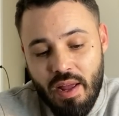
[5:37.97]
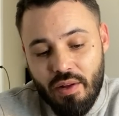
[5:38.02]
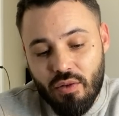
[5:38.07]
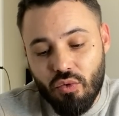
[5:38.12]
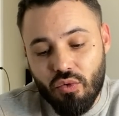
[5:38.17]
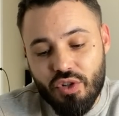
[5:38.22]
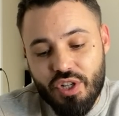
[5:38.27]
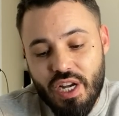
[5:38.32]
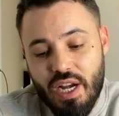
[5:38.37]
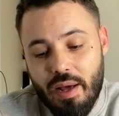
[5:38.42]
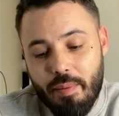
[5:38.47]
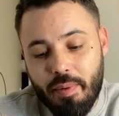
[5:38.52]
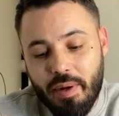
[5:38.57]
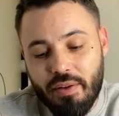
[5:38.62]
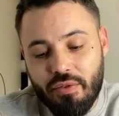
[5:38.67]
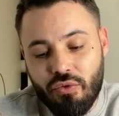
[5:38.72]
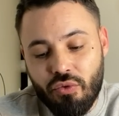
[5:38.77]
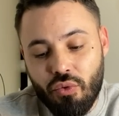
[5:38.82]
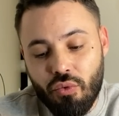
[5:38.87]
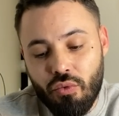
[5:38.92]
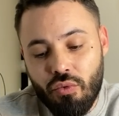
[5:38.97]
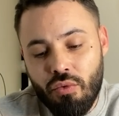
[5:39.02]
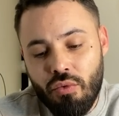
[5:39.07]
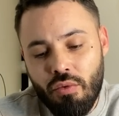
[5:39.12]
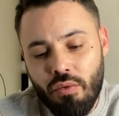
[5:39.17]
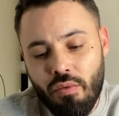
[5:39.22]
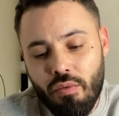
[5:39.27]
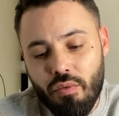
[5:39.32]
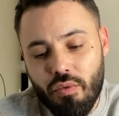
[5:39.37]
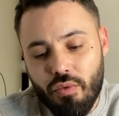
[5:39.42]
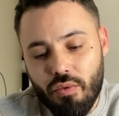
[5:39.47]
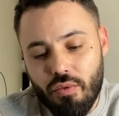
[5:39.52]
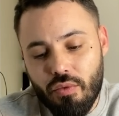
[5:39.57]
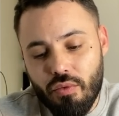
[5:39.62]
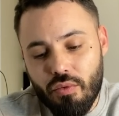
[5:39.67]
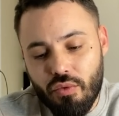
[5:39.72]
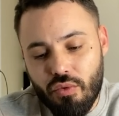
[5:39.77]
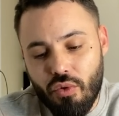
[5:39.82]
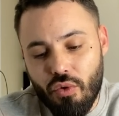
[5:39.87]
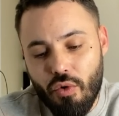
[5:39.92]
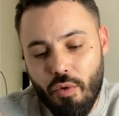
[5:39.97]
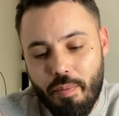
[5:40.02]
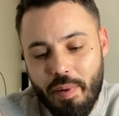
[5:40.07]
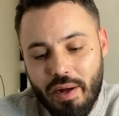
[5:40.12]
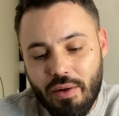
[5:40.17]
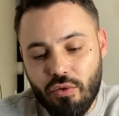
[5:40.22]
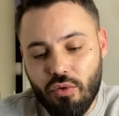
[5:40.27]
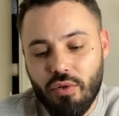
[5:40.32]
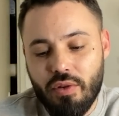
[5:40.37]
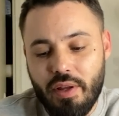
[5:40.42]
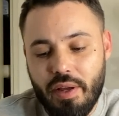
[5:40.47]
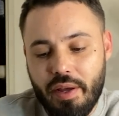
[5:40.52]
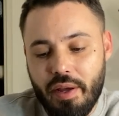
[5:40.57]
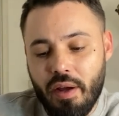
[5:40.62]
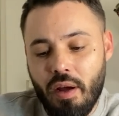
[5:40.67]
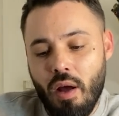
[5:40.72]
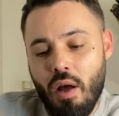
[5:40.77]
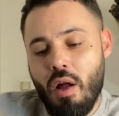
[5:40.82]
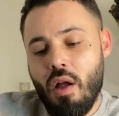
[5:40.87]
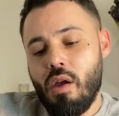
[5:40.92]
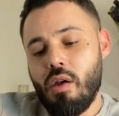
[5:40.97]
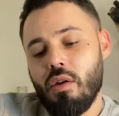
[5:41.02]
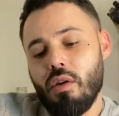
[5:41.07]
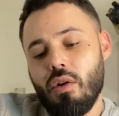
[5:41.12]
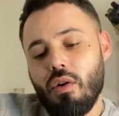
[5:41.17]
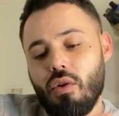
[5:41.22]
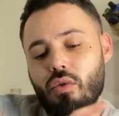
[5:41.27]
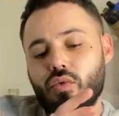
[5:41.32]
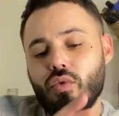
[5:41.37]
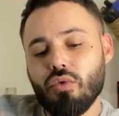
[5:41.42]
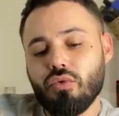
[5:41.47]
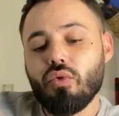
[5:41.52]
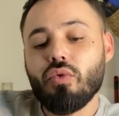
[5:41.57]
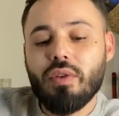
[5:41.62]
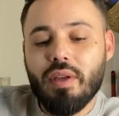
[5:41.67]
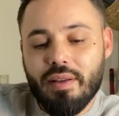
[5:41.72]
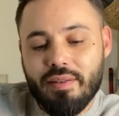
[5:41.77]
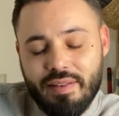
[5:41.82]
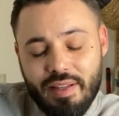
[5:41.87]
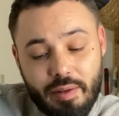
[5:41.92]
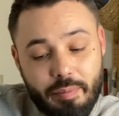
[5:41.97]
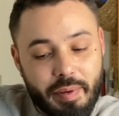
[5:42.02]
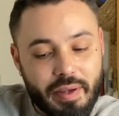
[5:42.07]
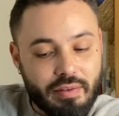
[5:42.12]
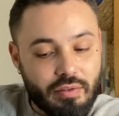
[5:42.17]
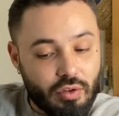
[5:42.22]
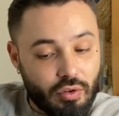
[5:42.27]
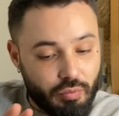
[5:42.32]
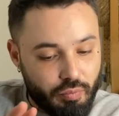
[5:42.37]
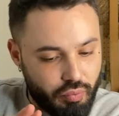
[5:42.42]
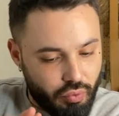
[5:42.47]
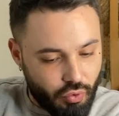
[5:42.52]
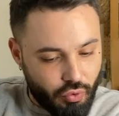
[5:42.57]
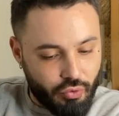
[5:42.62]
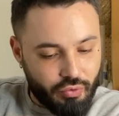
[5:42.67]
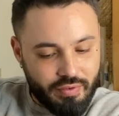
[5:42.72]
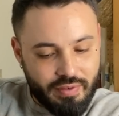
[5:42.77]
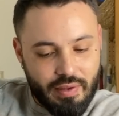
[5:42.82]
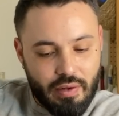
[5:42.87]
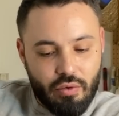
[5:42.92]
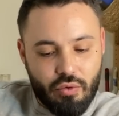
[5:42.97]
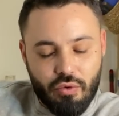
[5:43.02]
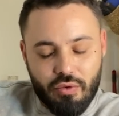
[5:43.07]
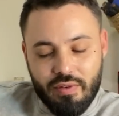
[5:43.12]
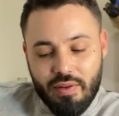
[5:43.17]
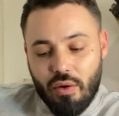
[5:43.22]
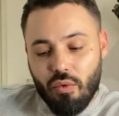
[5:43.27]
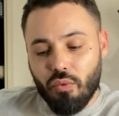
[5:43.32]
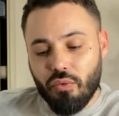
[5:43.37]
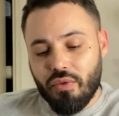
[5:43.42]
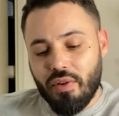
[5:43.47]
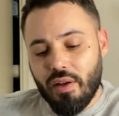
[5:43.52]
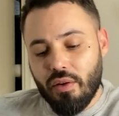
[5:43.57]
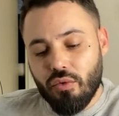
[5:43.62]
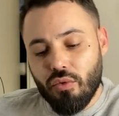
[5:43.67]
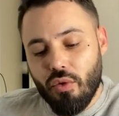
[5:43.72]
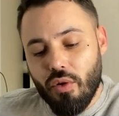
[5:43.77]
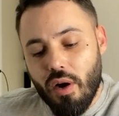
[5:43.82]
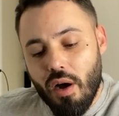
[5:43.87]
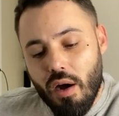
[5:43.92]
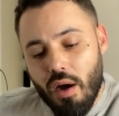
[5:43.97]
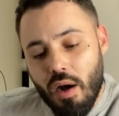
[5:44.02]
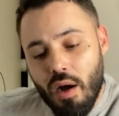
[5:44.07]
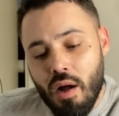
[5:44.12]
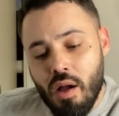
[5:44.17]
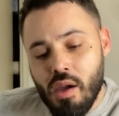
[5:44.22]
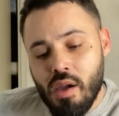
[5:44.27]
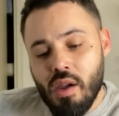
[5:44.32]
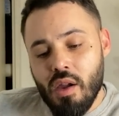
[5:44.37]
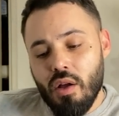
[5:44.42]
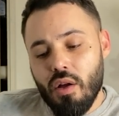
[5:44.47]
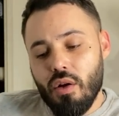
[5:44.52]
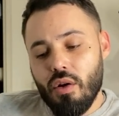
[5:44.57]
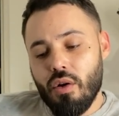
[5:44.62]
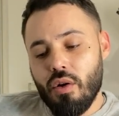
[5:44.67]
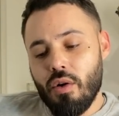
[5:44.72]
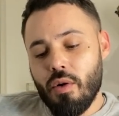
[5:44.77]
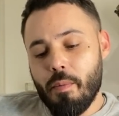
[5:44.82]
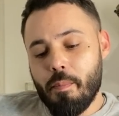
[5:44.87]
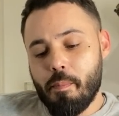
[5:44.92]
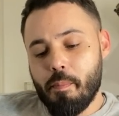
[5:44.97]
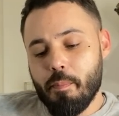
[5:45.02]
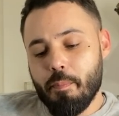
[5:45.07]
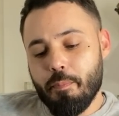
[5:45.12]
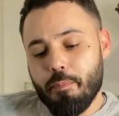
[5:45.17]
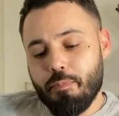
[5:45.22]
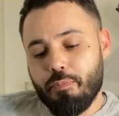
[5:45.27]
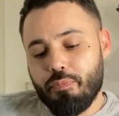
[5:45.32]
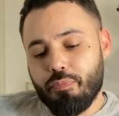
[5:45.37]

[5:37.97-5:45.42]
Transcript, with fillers: Donc j'ai l'impression que le partenaire, ou en tout cas cette personne pour celle que ça concernera, euh,